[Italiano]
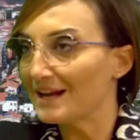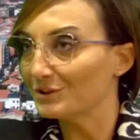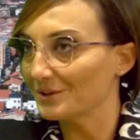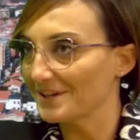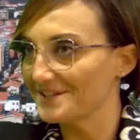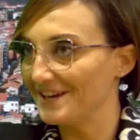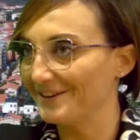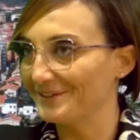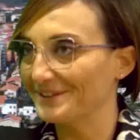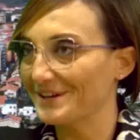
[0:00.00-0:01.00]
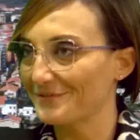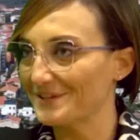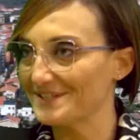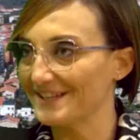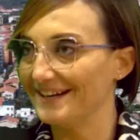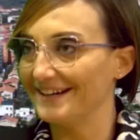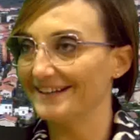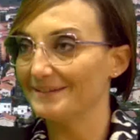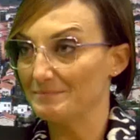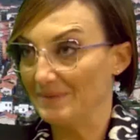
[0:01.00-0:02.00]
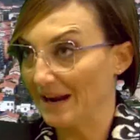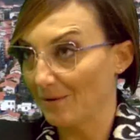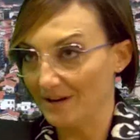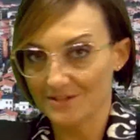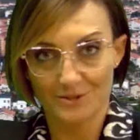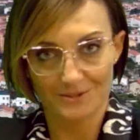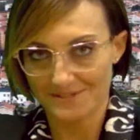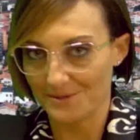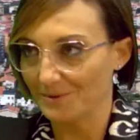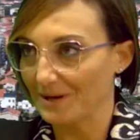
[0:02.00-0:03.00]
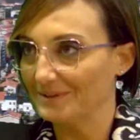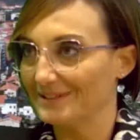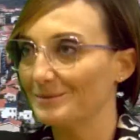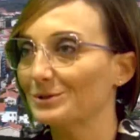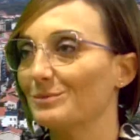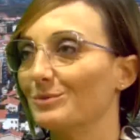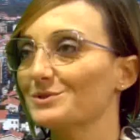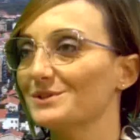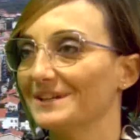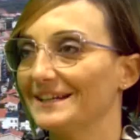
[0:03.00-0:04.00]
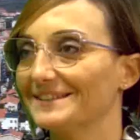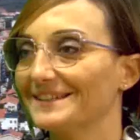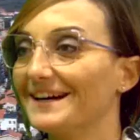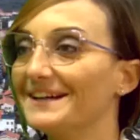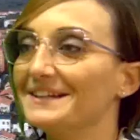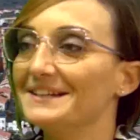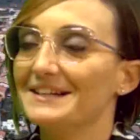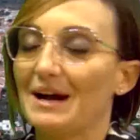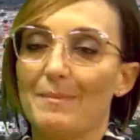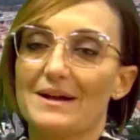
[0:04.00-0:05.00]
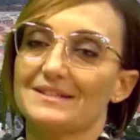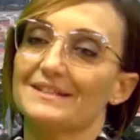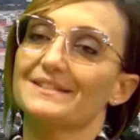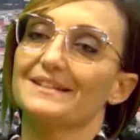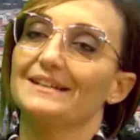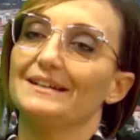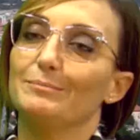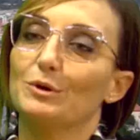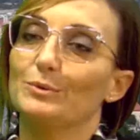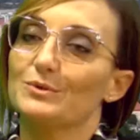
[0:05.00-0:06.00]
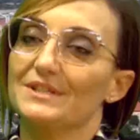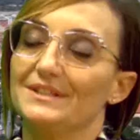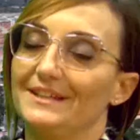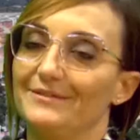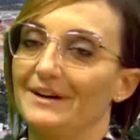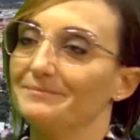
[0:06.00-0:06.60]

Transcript: che sia un'intervista per la quale sono sicuramente molto emozionata, abbastanza propositiva.